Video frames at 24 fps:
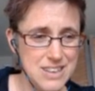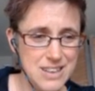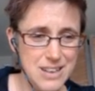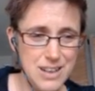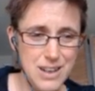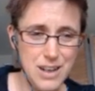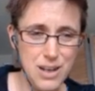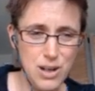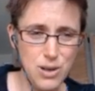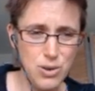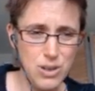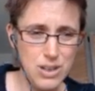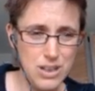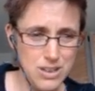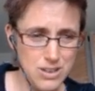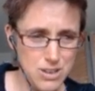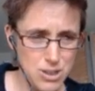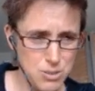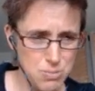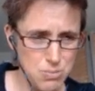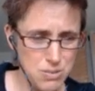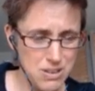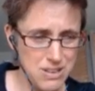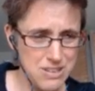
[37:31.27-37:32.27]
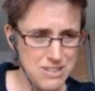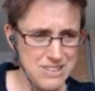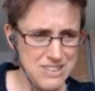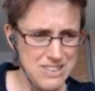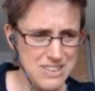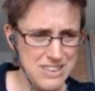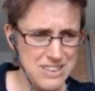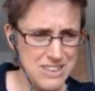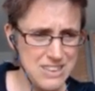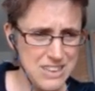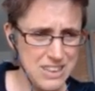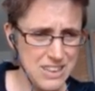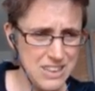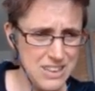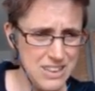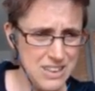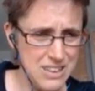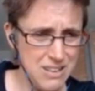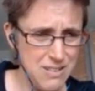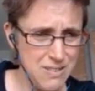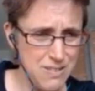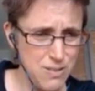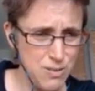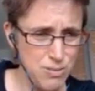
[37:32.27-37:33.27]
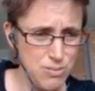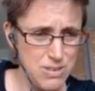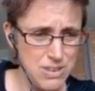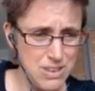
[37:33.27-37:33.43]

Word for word: Auch eine spannende Erkenntnis zum